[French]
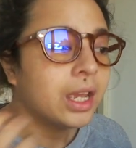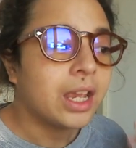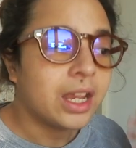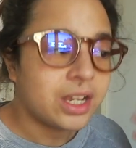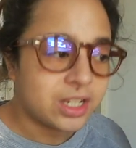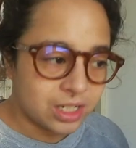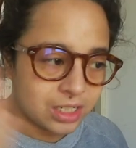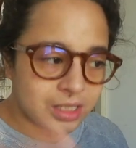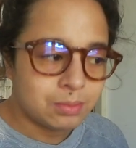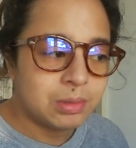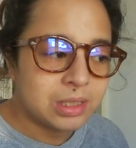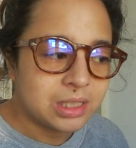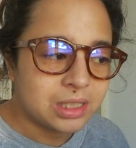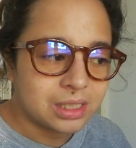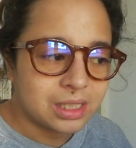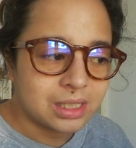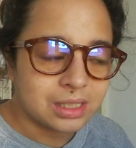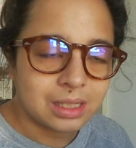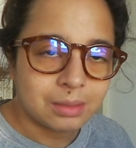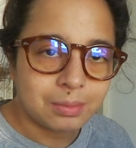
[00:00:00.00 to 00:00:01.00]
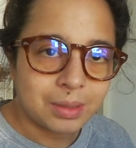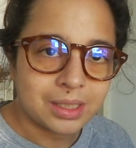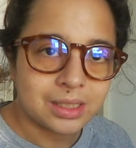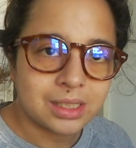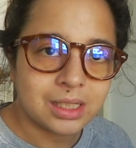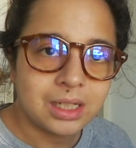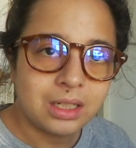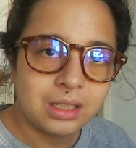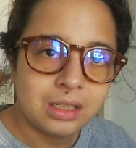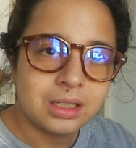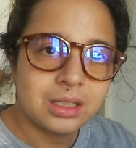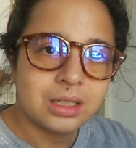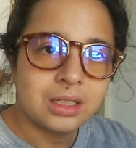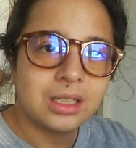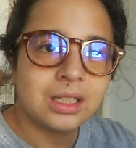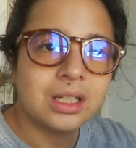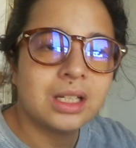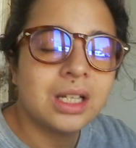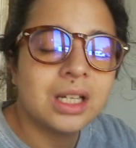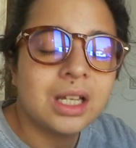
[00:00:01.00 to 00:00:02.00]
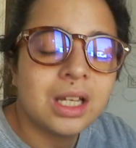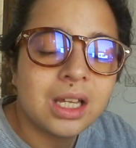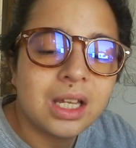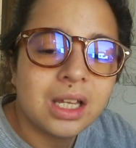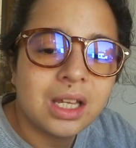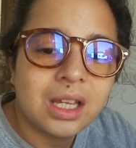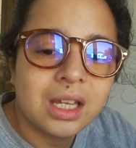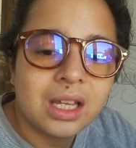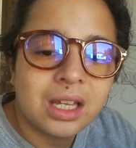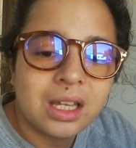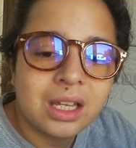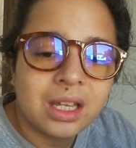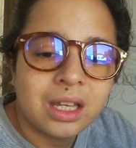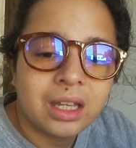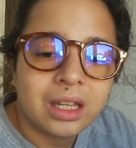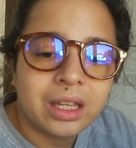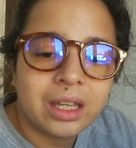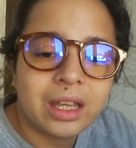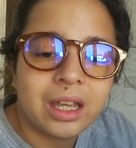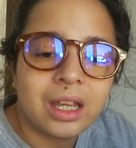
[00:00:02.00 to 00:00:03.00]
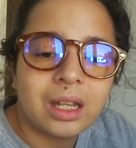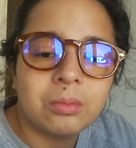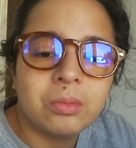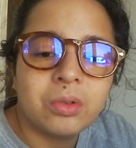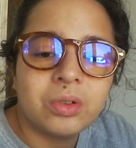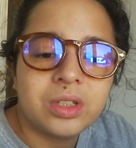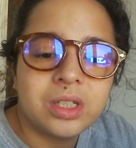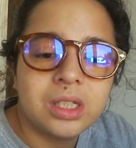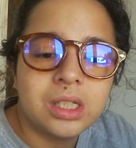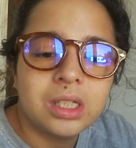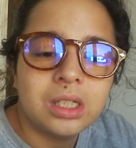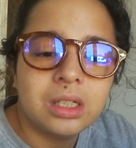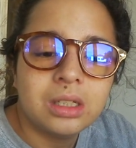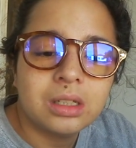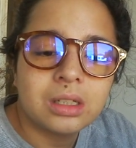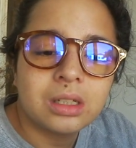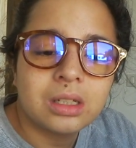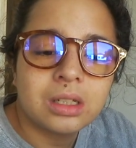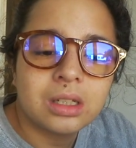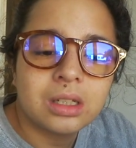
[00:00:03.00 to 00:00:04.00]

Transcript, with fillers: Et j'explique ce qui s'est passé. Et elle me dit,